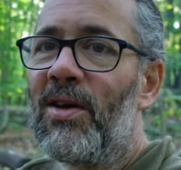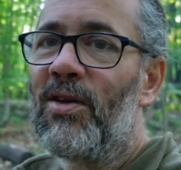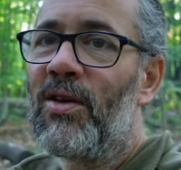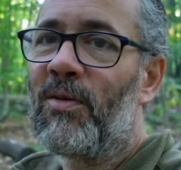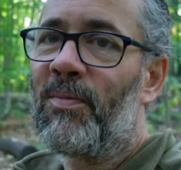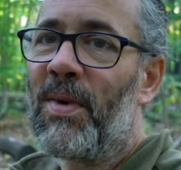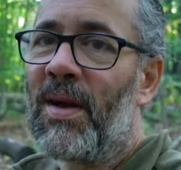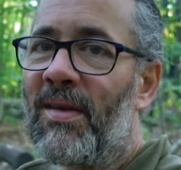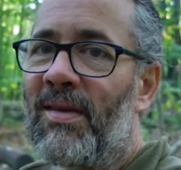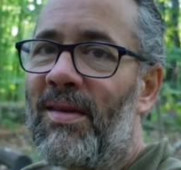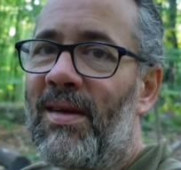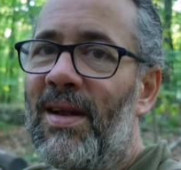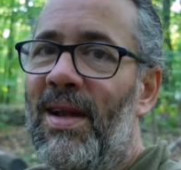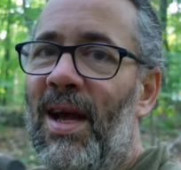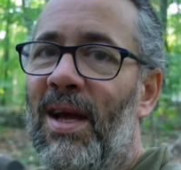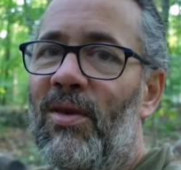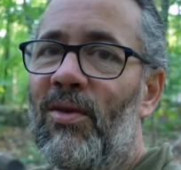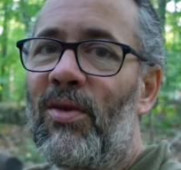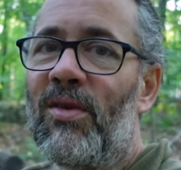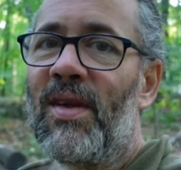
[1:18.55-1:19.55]
Juste partir de
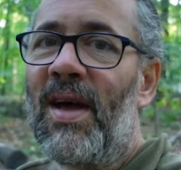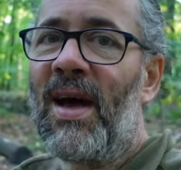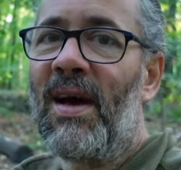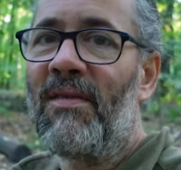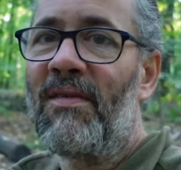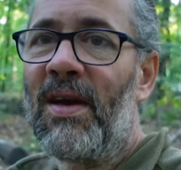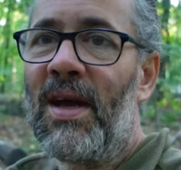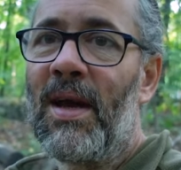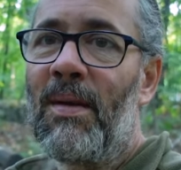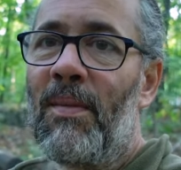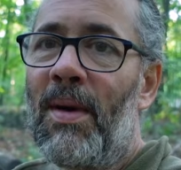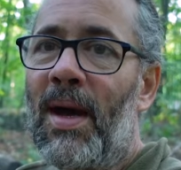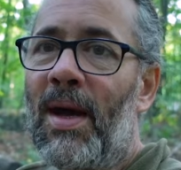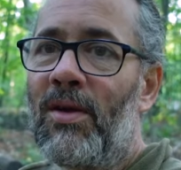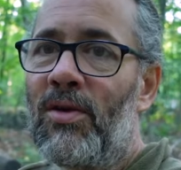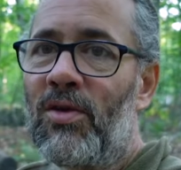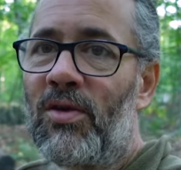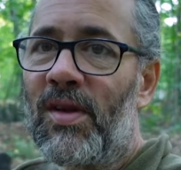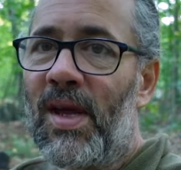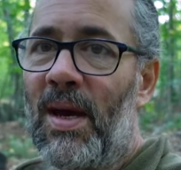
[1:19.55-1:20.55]
la 220 à me
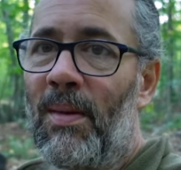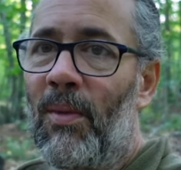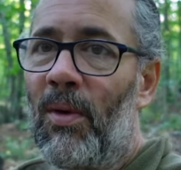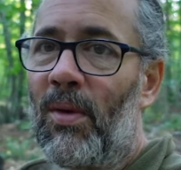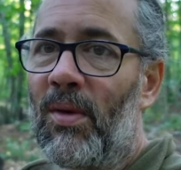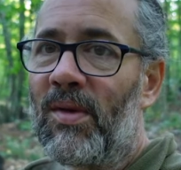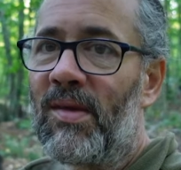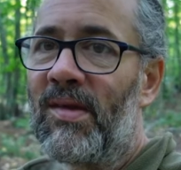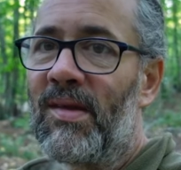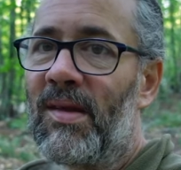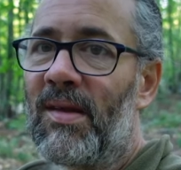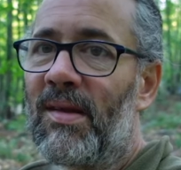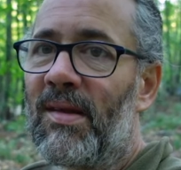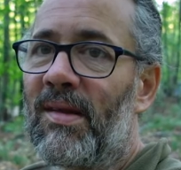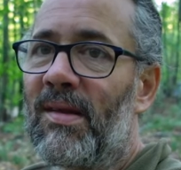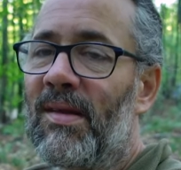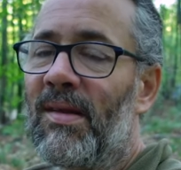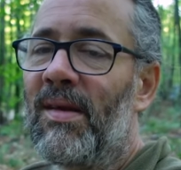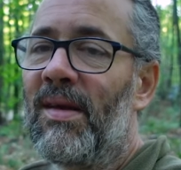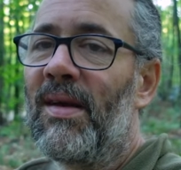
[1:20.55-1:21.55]
rendre jusqu'à mon
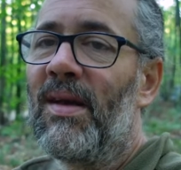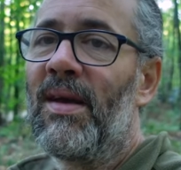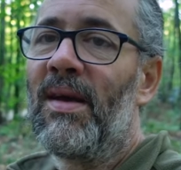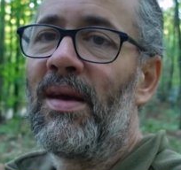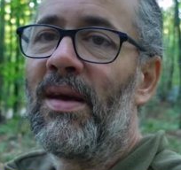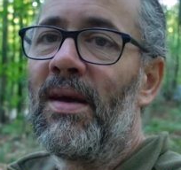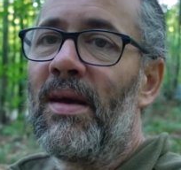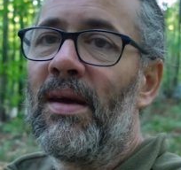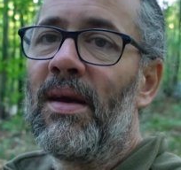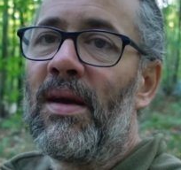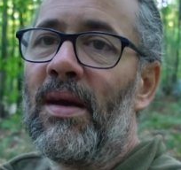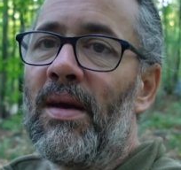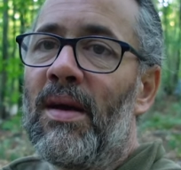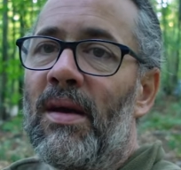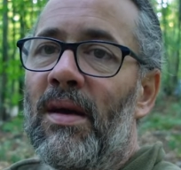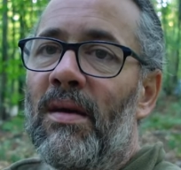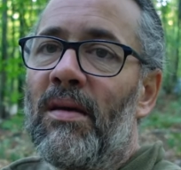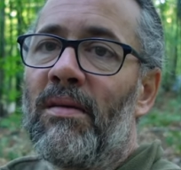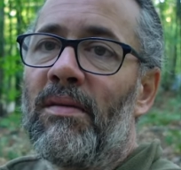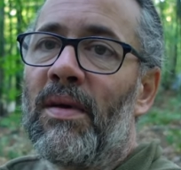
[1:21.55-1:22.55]
site.
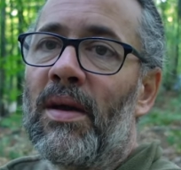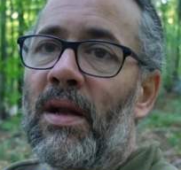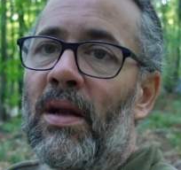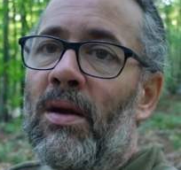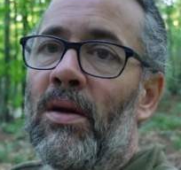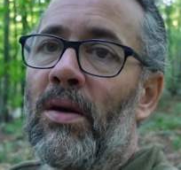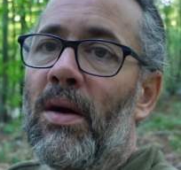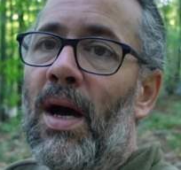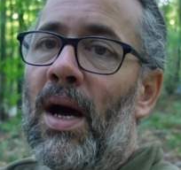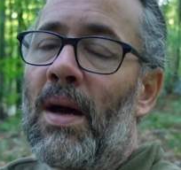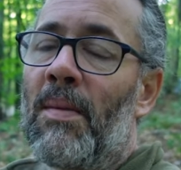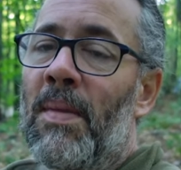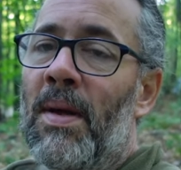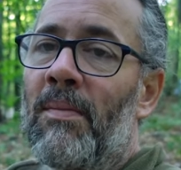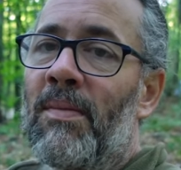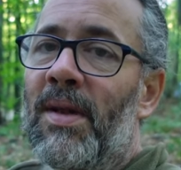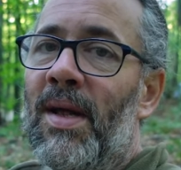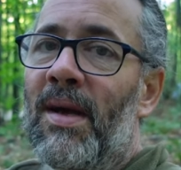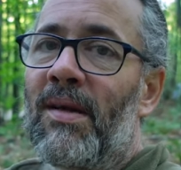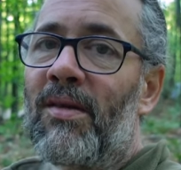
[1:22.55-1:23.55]
Fait là, en
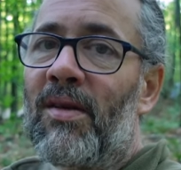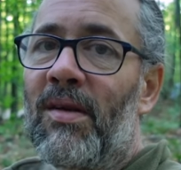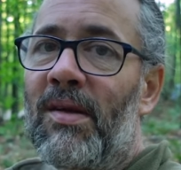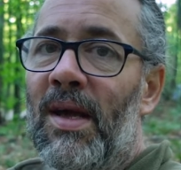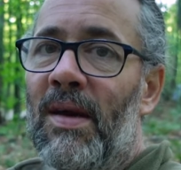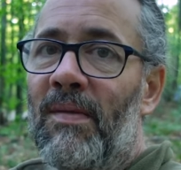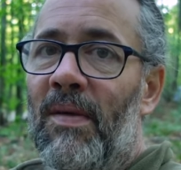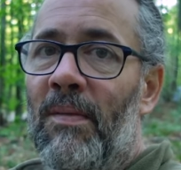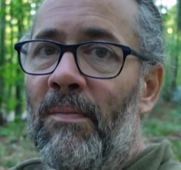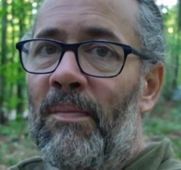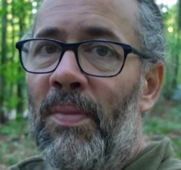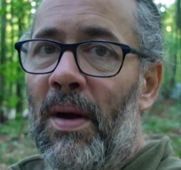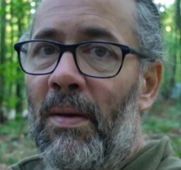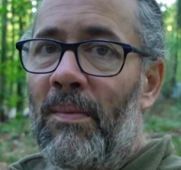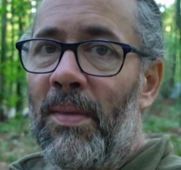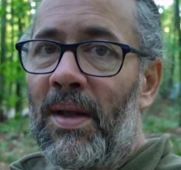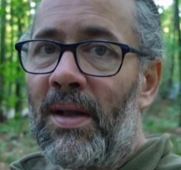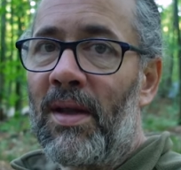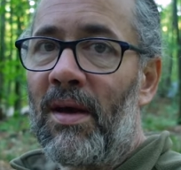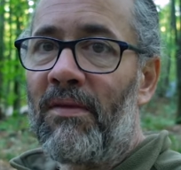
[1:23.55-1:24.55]
même temps, ce que ça va me
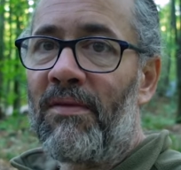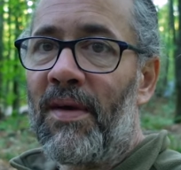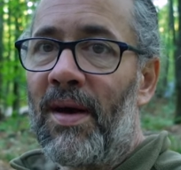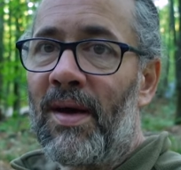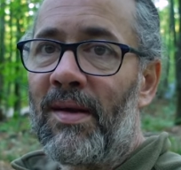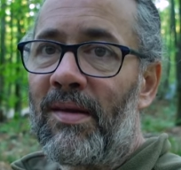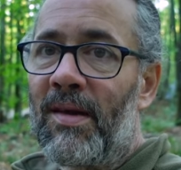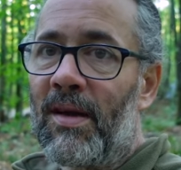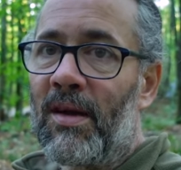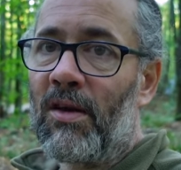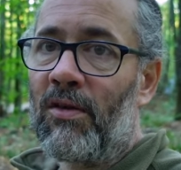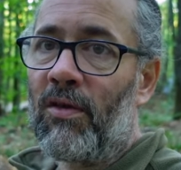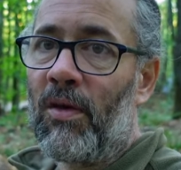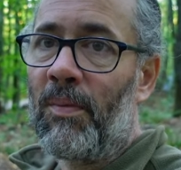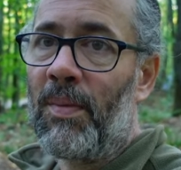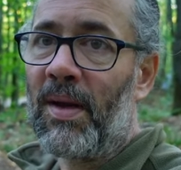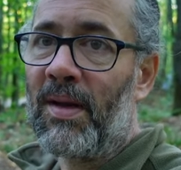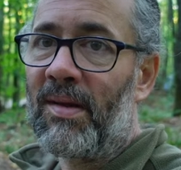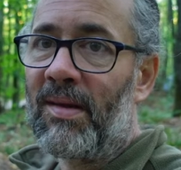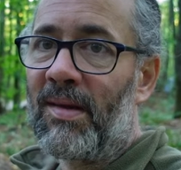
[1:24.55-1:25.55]
permettre de faire, c'est que je vais
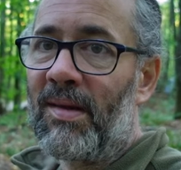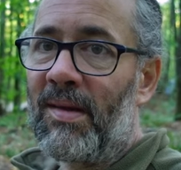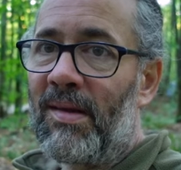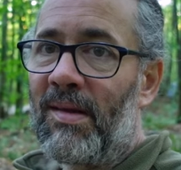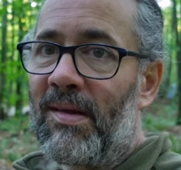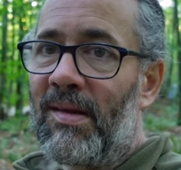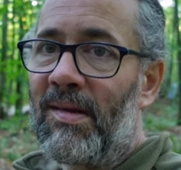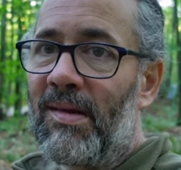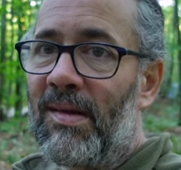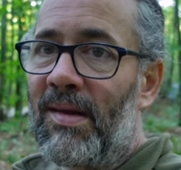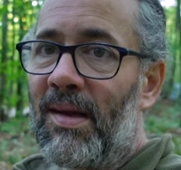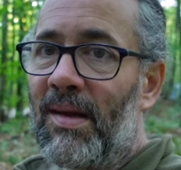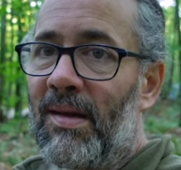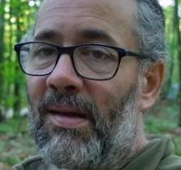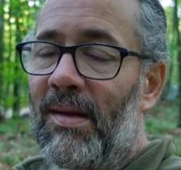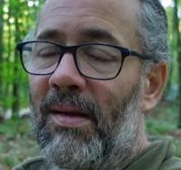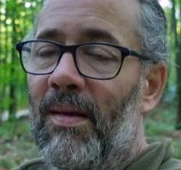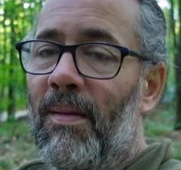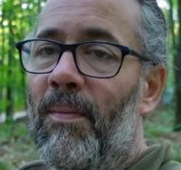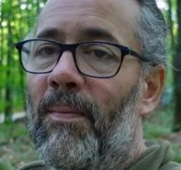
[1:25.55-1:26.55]
partir du
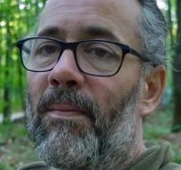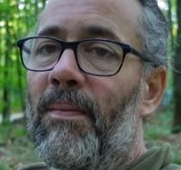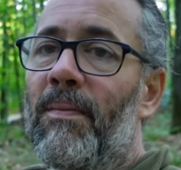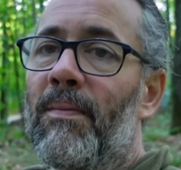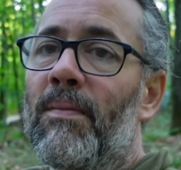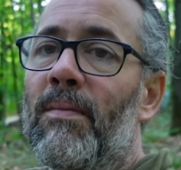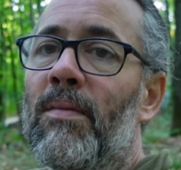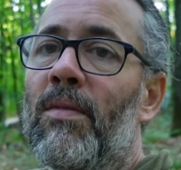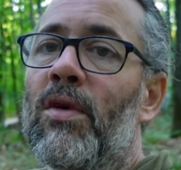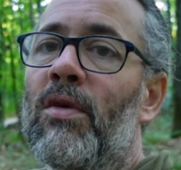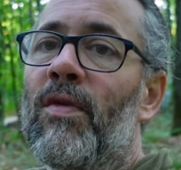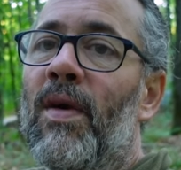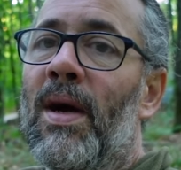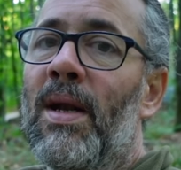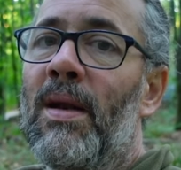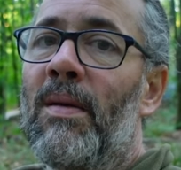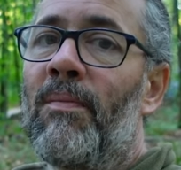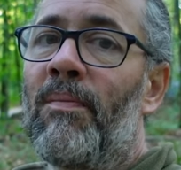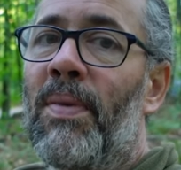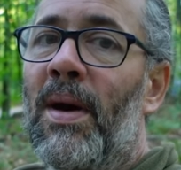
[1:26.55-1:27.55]
site. Je vais
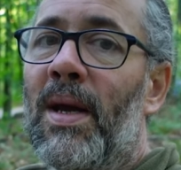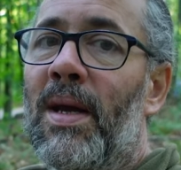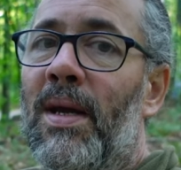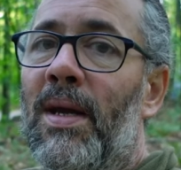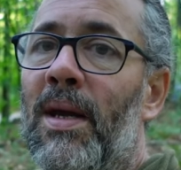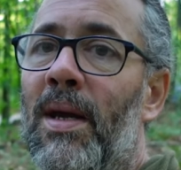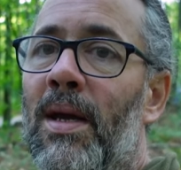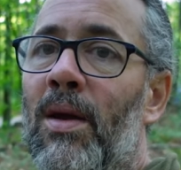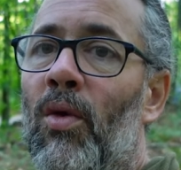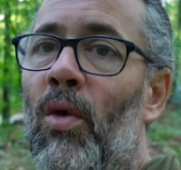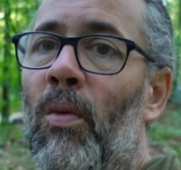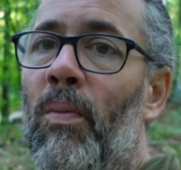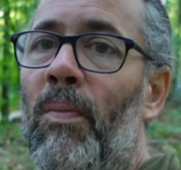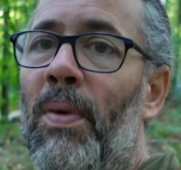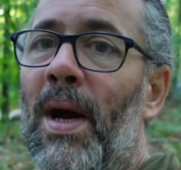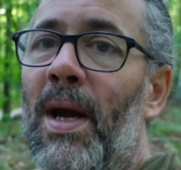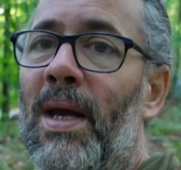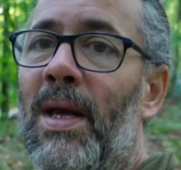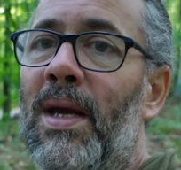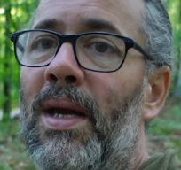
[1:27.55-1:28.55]
aller me parquer au
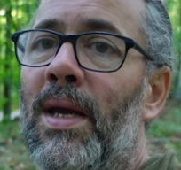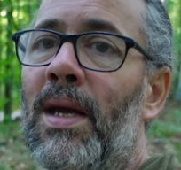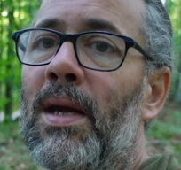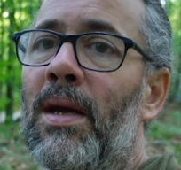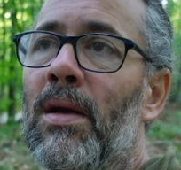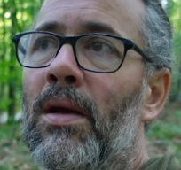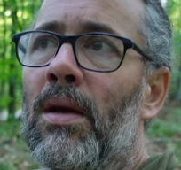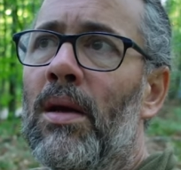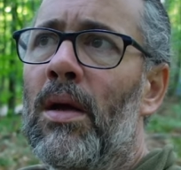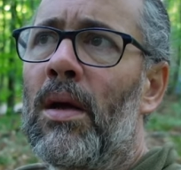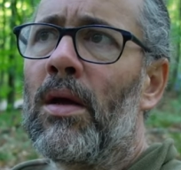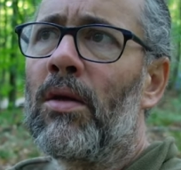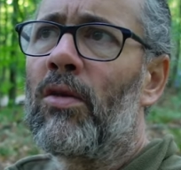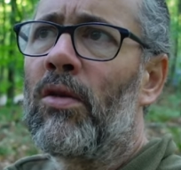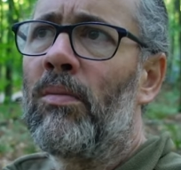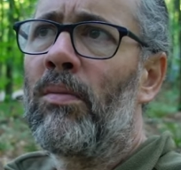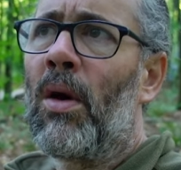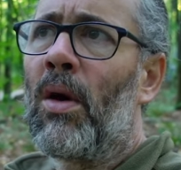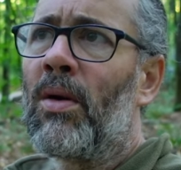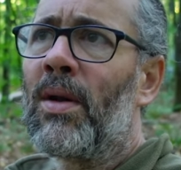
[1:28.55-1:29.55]
parking euh,
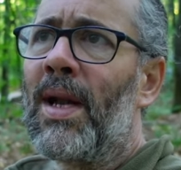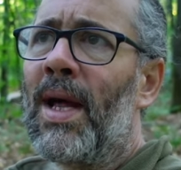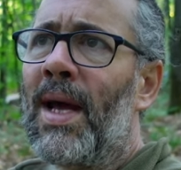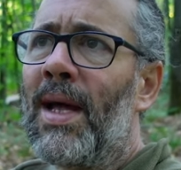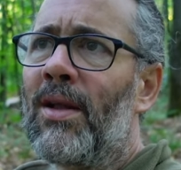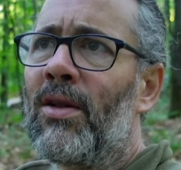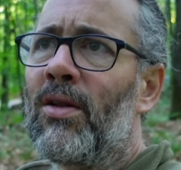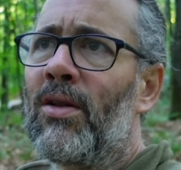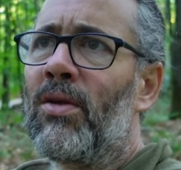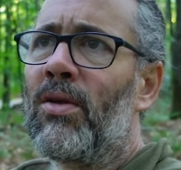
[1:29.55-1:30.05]
sur le bord de la